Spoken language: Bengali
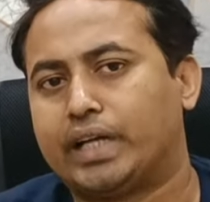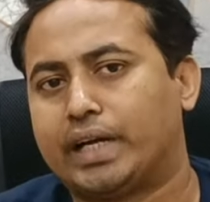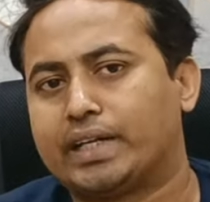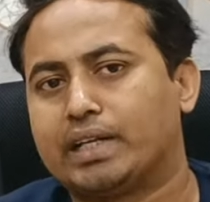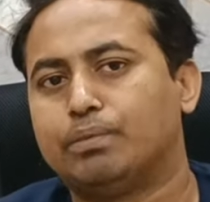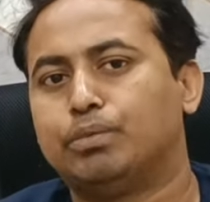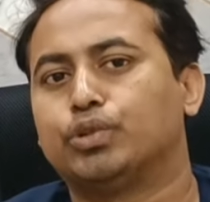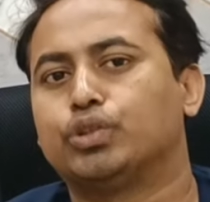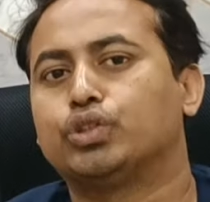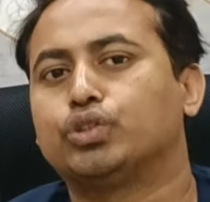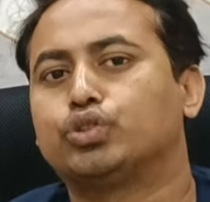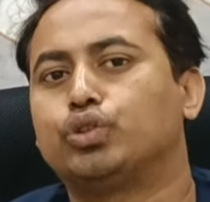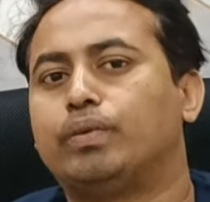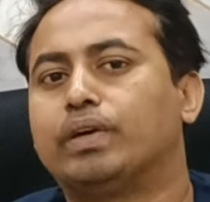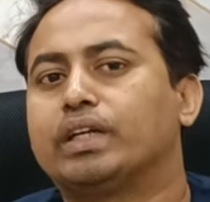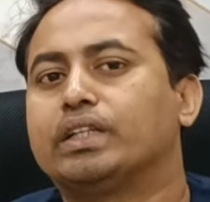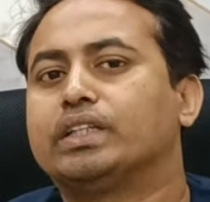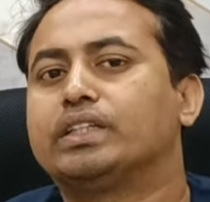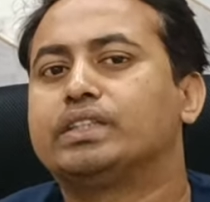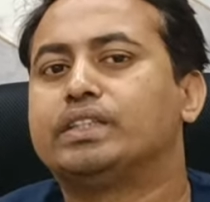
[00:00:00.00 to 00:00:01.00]
টাটা মোটরস
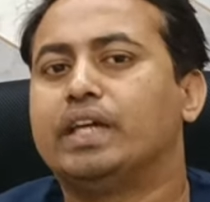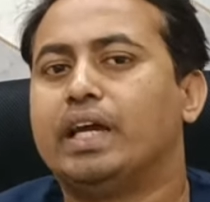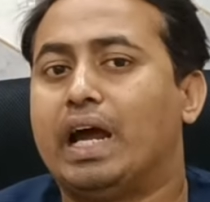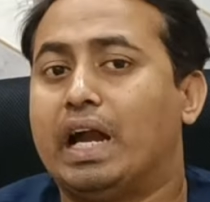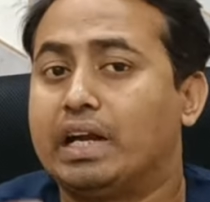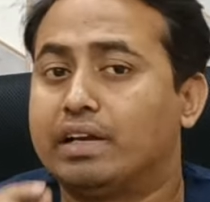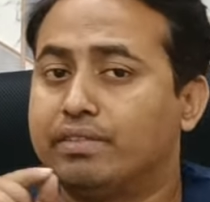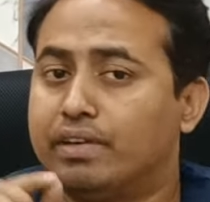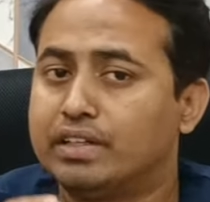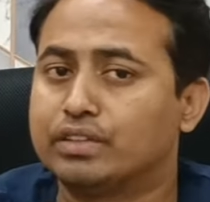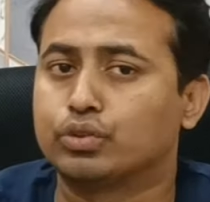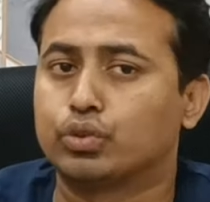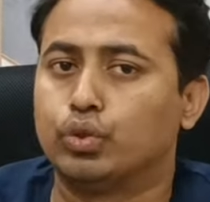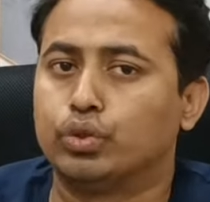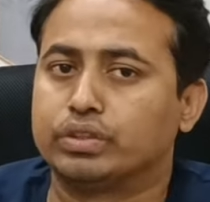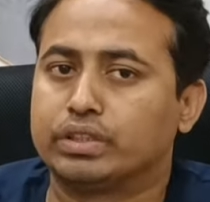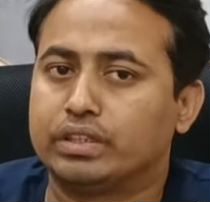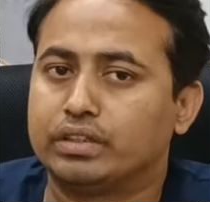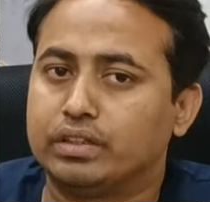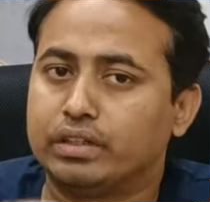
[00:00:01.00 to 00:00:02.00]
তোমাকে দিচ্ছে অ্যাডভান্স
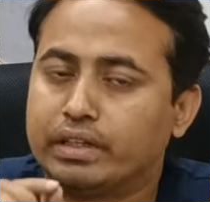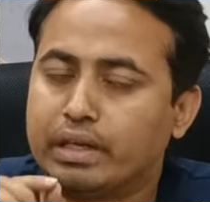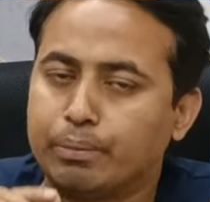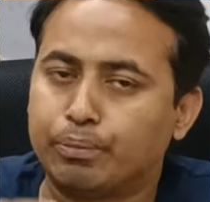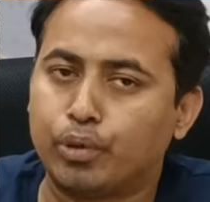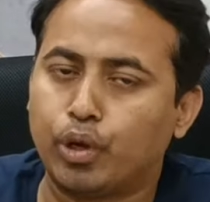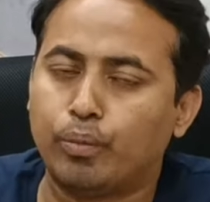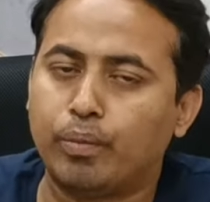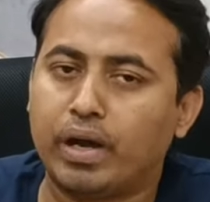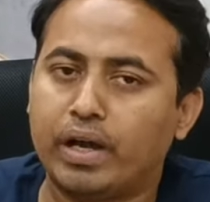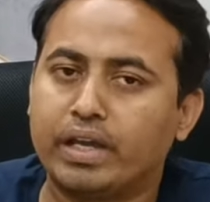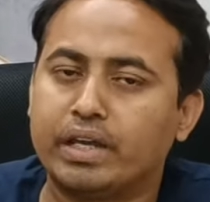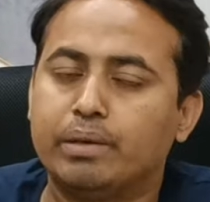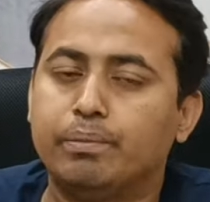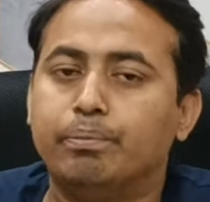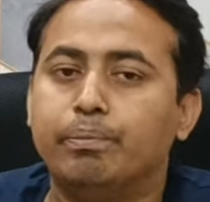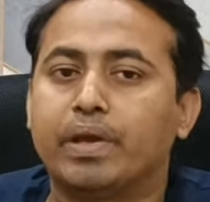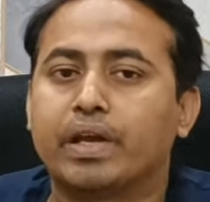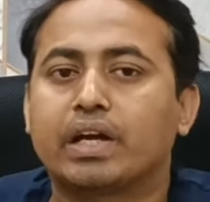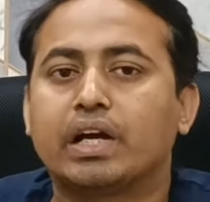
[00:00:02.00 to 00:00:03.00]
কোর্স এটা ডিপ্লোমা
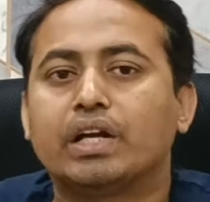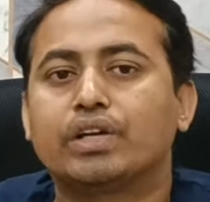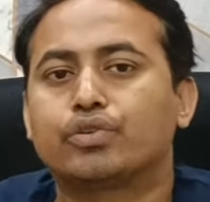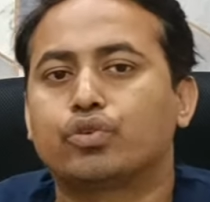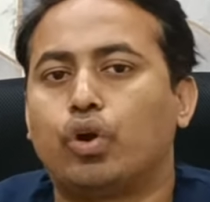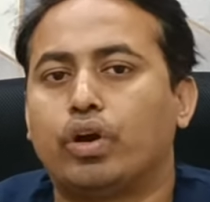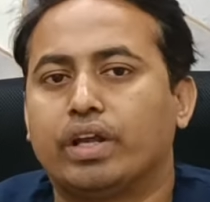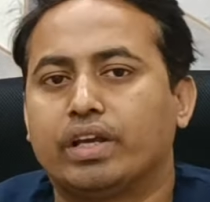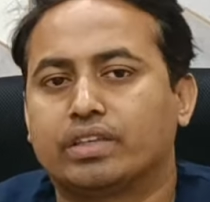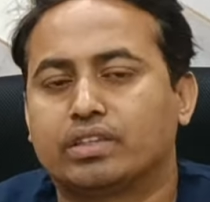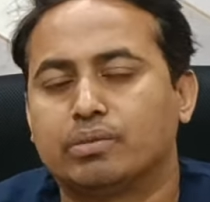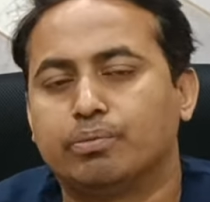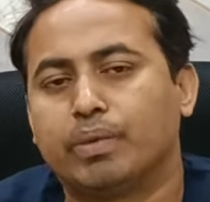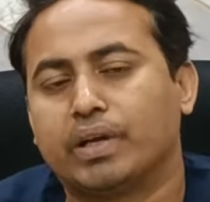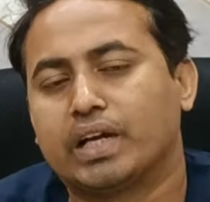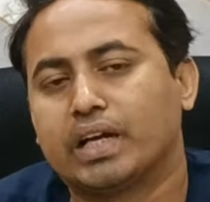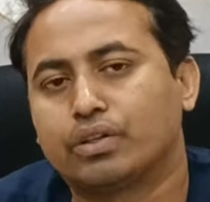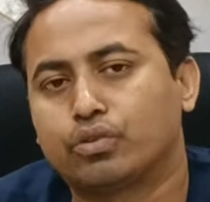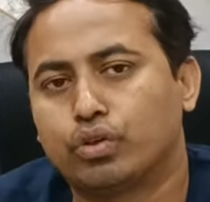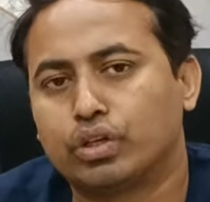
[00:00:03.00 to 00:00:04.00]
ইন মেকাট্রনিক্স
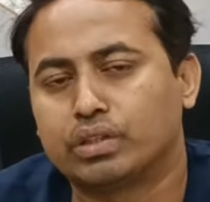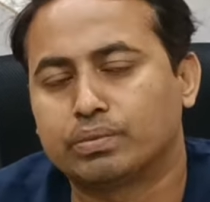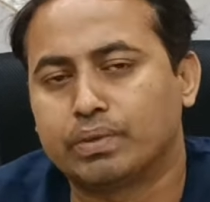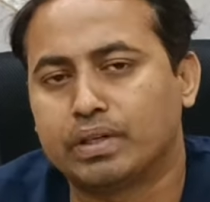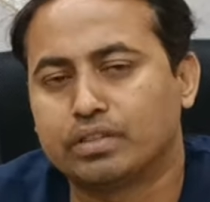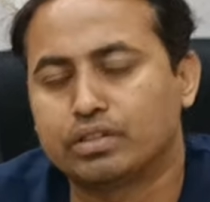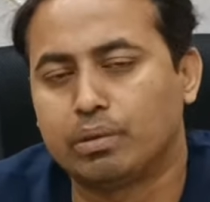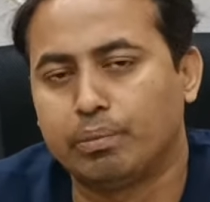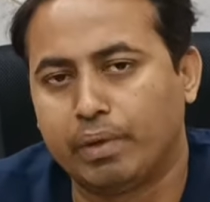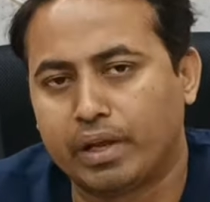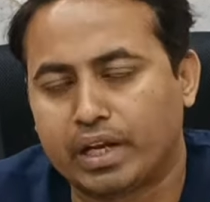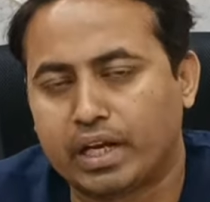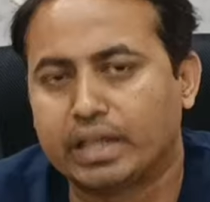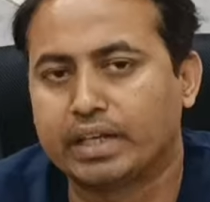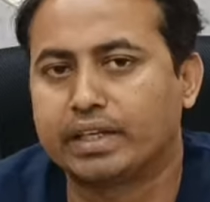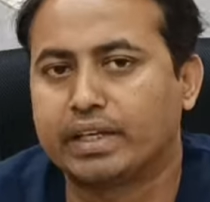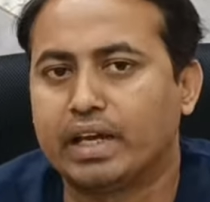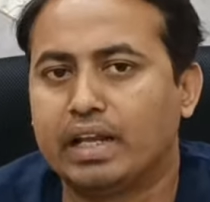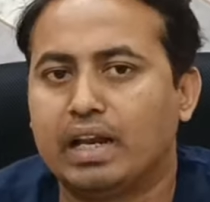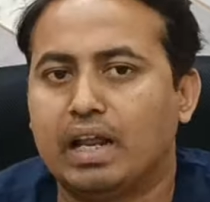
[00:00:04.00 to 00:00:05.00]
মেকাট্রনিক্স মানে হচ্ছে
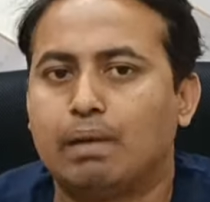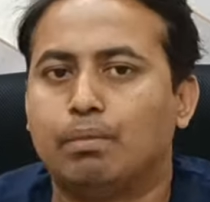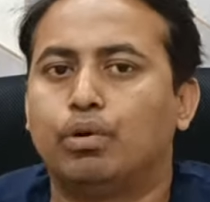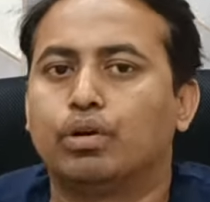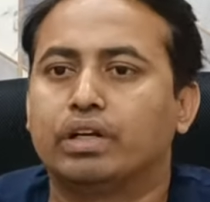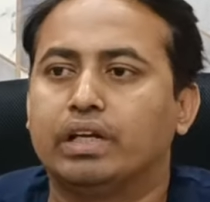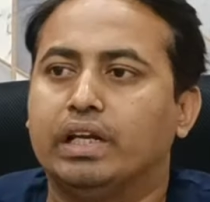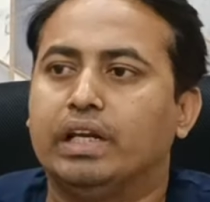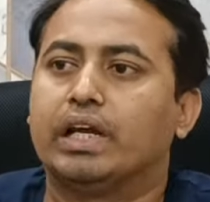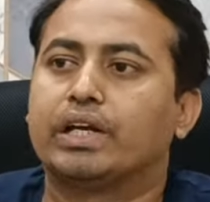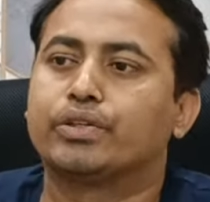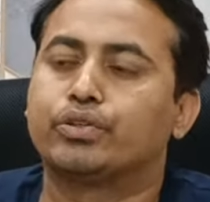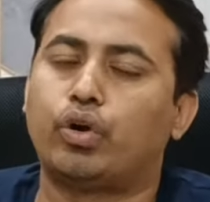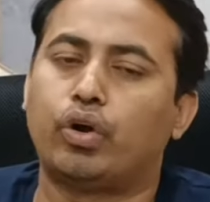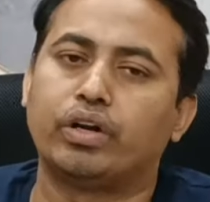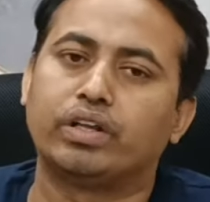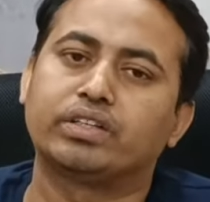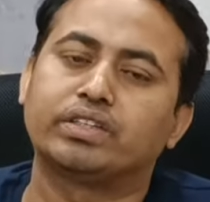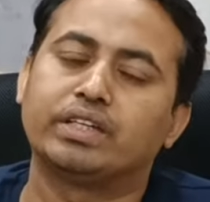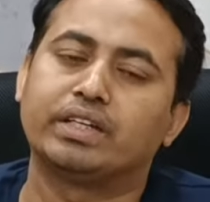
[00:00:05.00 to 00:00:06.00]
মেকানিক্যাল এবং
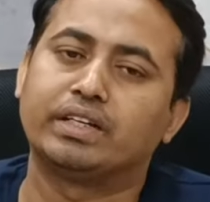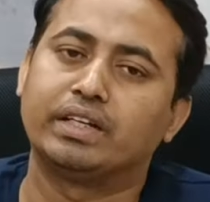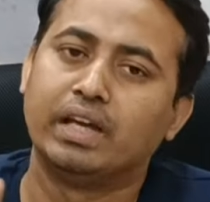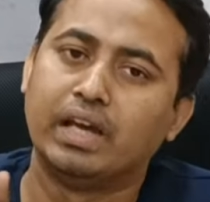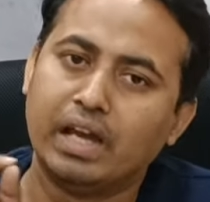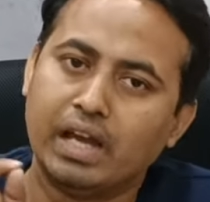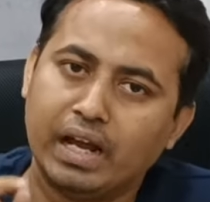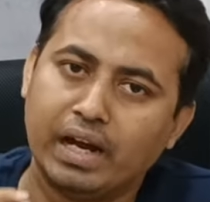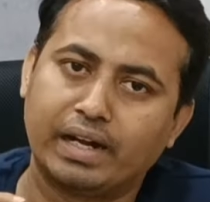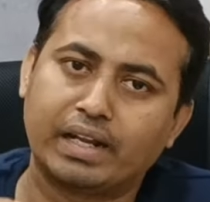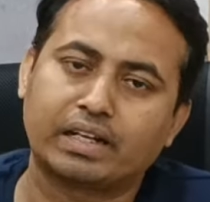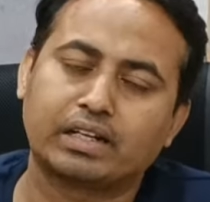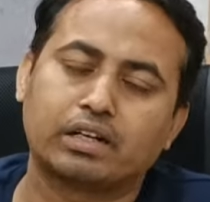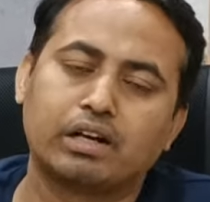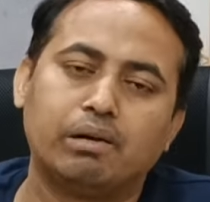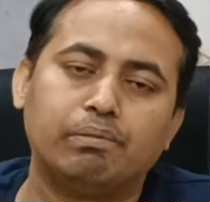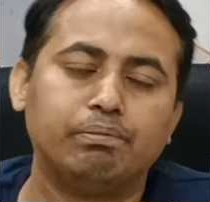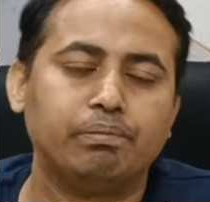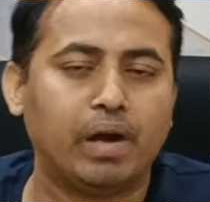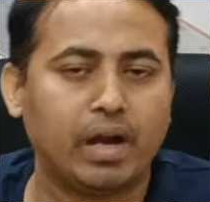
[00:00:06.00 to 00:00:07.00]
ইলেকট্রনিক্সের একটা
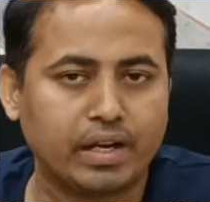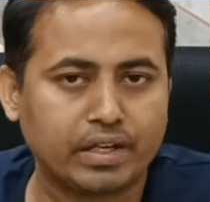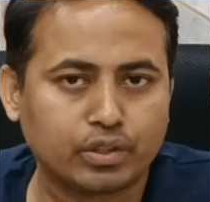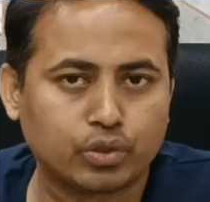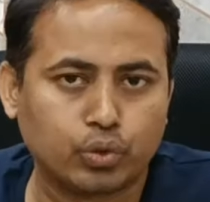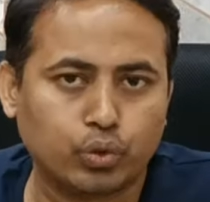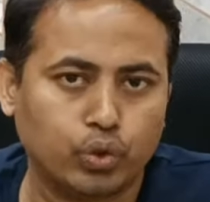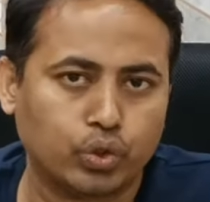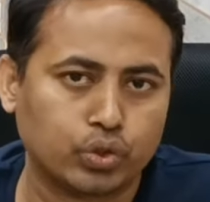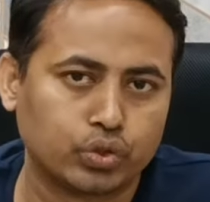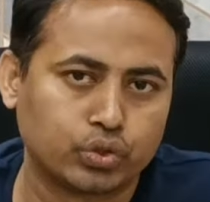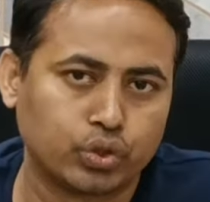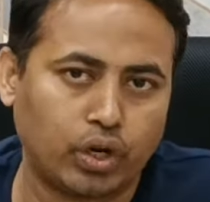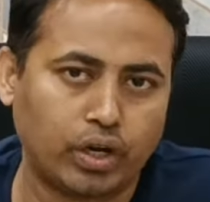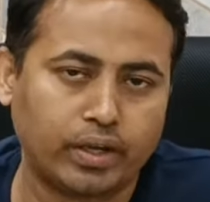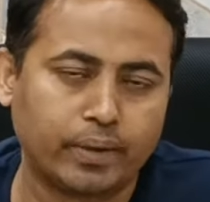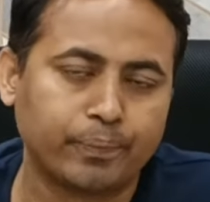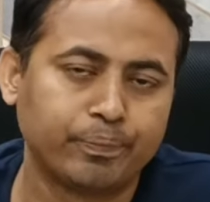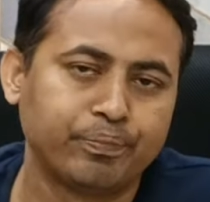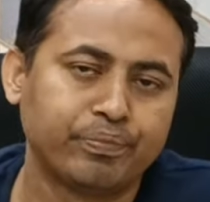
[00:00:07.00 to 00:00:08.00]
কম্বাইন্ড কোর্স
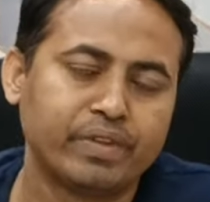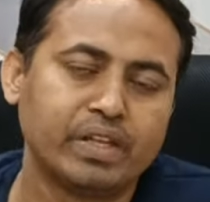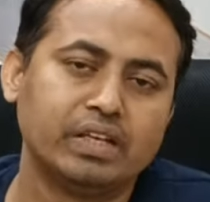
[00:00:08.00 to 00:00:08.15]
হয়